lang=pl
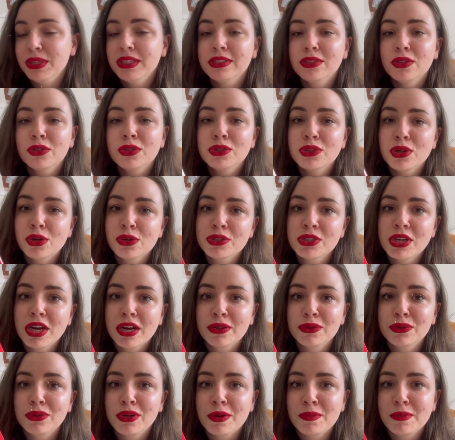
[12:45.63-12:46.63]
Jest to
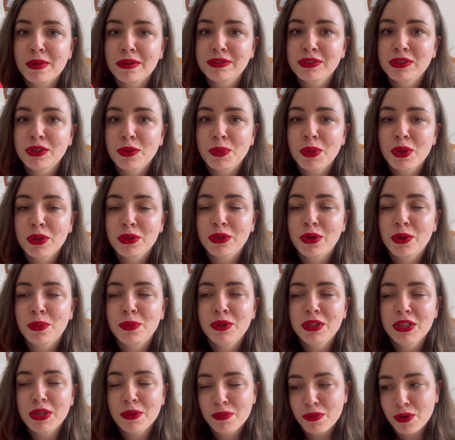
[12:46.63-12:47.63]
książka, która ma w sobie
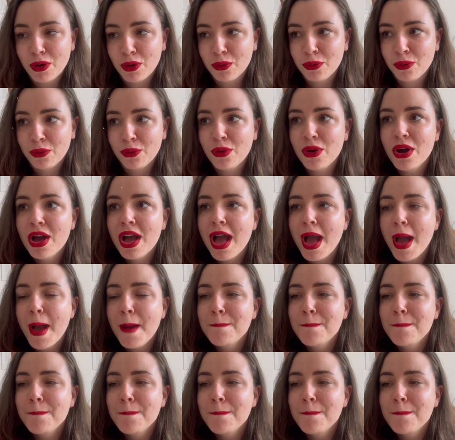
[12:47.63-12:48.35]
odrobinę mroku,